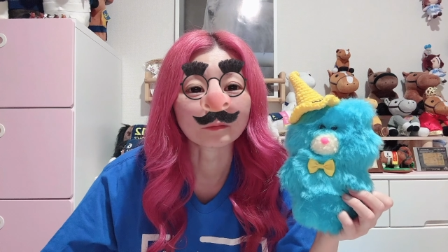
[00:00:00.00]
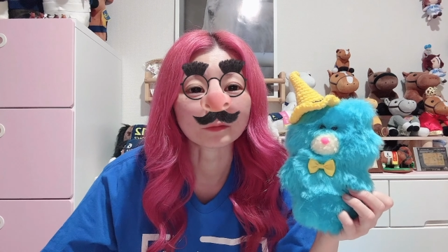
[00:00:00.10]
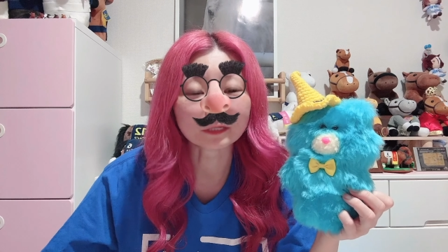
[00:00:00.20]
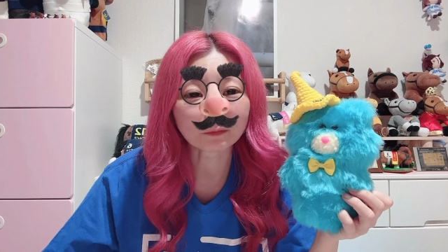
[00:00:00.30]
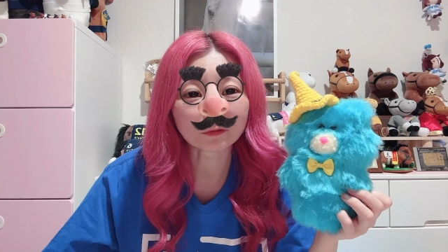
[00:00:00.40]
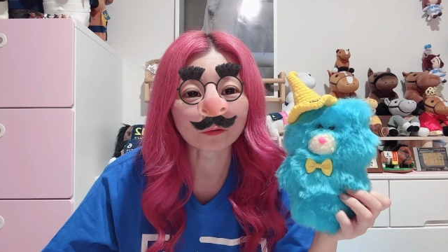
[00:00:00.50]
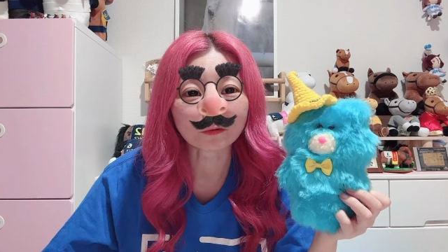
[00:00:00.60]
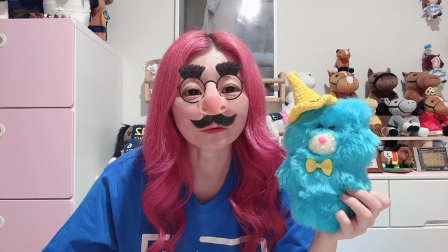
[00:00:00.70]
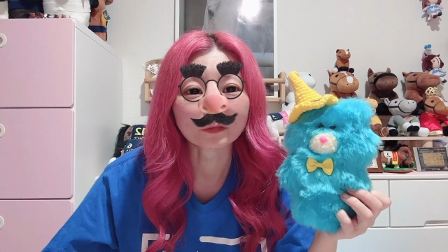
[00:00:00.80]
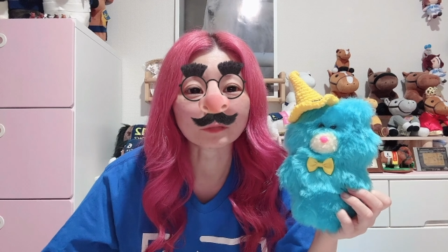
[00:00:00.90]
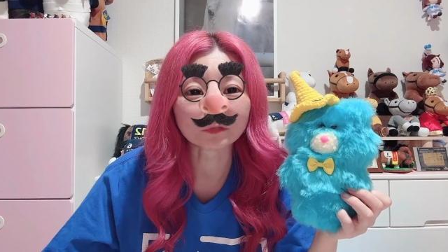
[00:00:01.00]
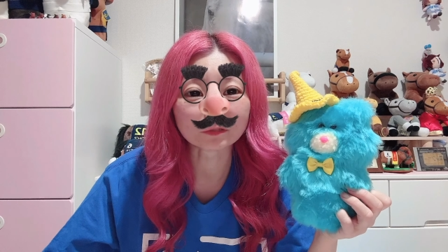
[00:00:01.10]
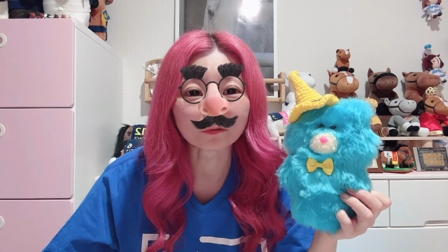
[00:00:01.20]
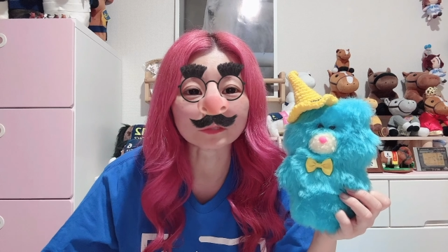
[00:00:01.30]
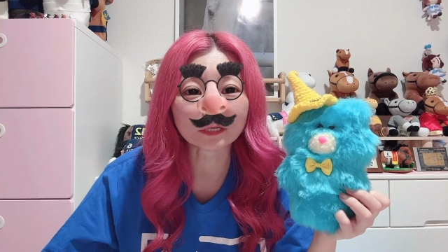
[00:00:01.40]
皆様の気持
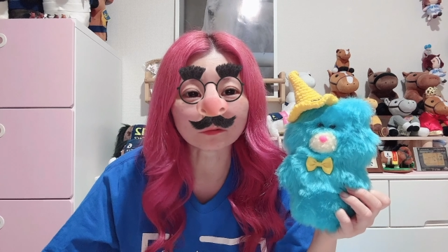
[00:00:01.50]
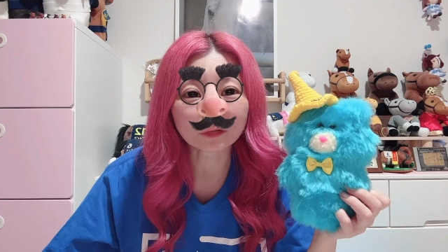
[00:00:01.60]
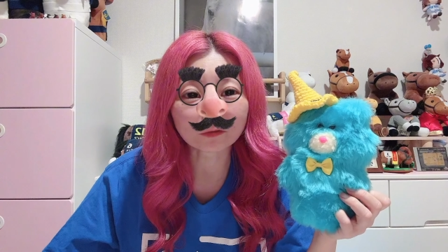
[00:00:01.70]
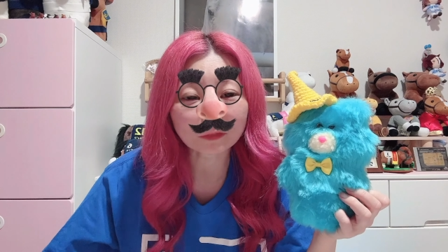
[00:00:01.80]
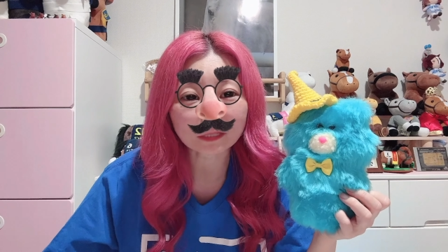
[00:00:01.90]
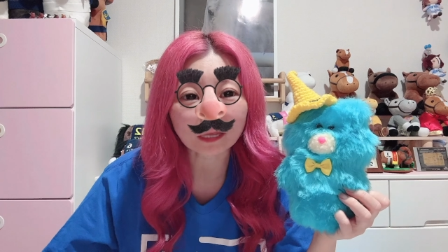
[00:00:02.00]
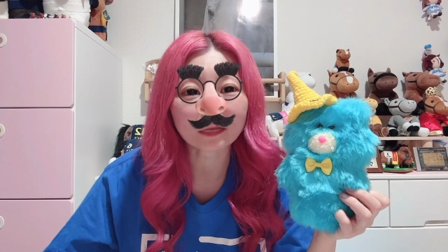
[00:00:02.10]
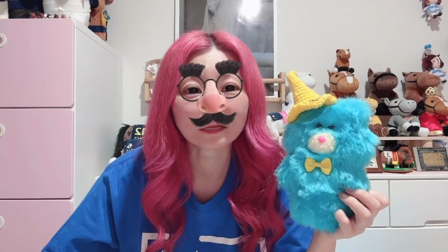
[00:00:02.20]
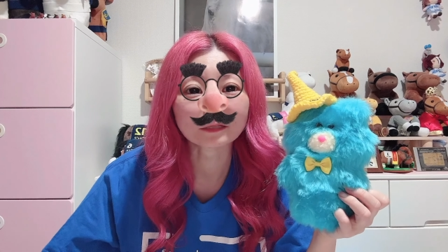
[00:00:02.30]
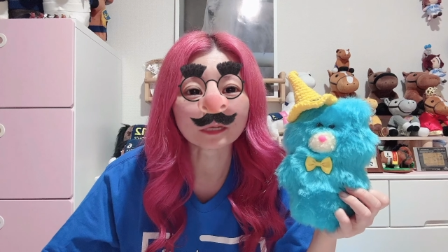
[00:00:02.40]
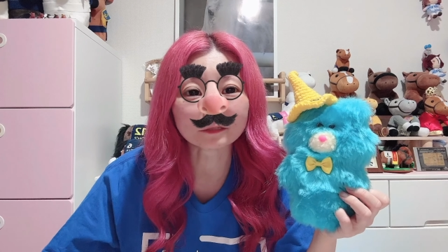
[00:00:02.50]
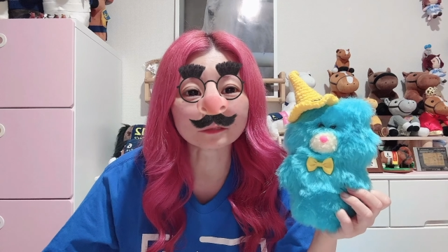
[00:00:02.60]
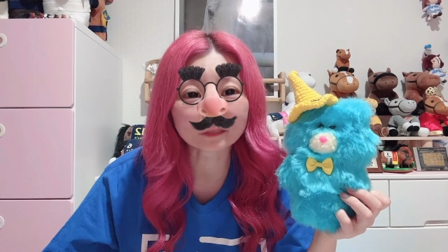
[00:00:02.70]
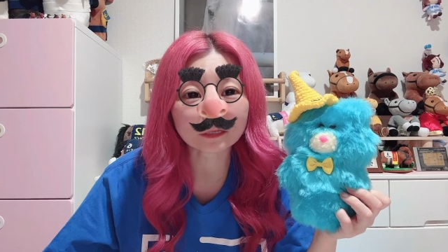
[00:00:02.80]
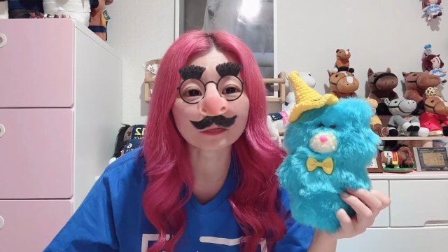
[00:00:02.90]
ちをちゃんと受け止めて大切
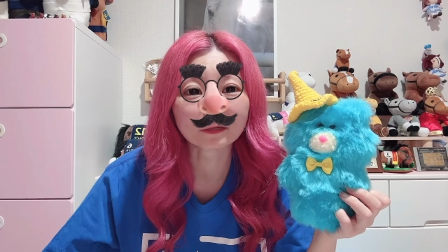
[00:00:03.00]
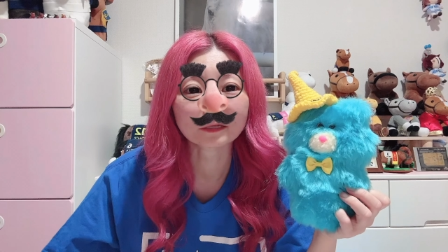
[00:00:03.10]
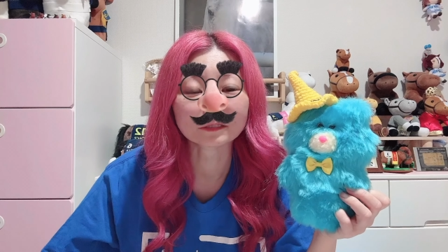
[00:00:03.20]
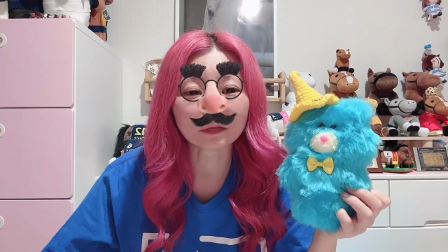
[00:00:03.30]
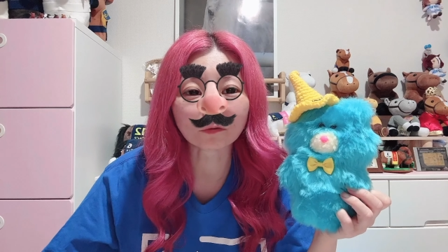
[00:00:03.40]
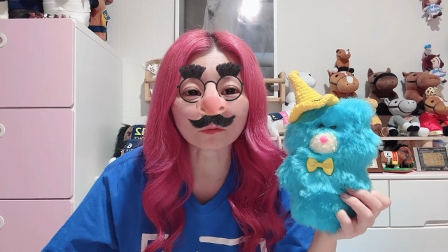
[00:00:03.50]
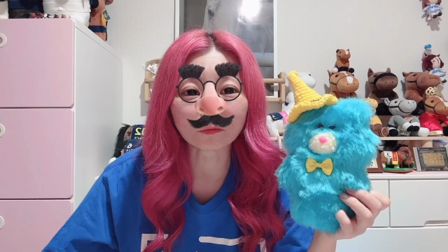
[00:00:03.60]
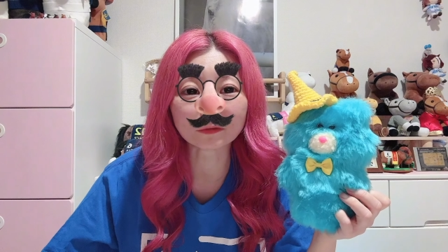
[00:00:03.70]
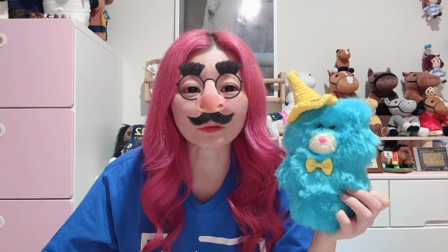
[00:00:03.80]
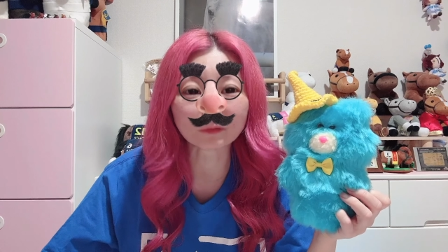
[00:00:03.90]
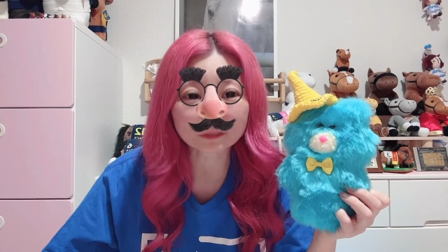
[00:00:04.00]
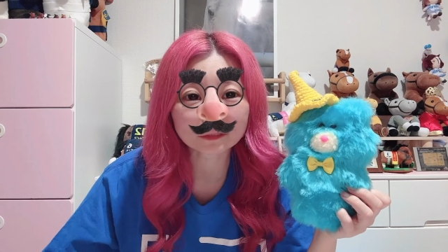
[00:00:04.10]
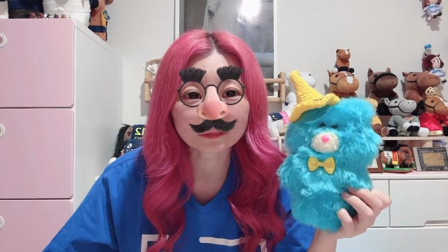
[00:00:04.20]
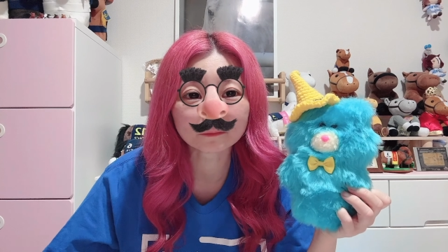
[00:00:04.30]
にしていこうと思っております。